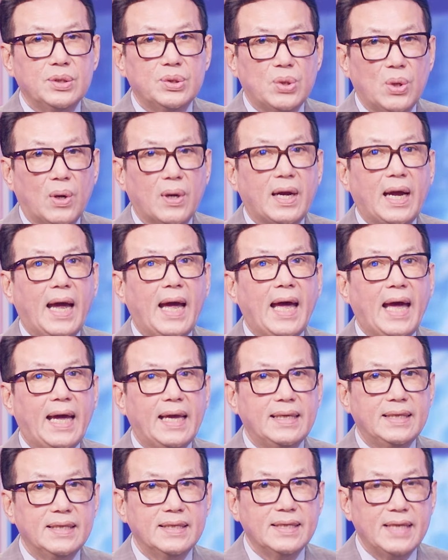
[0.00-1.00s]
cho cả
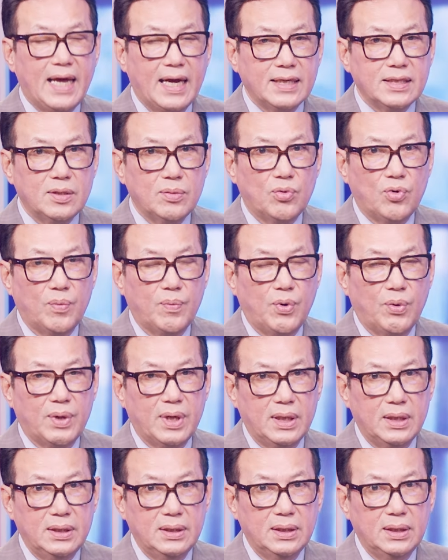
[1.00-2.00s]
hai chính đảng trong cuộc bầu
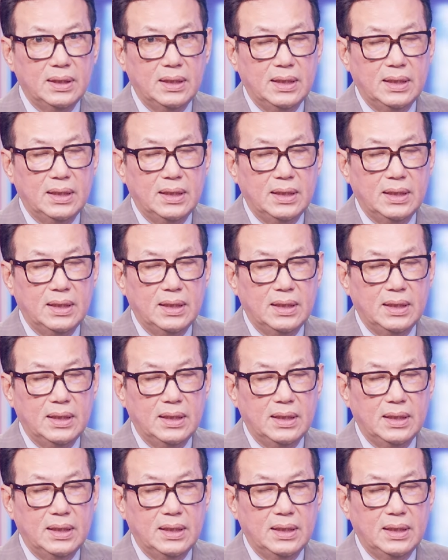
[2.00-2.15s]
cử.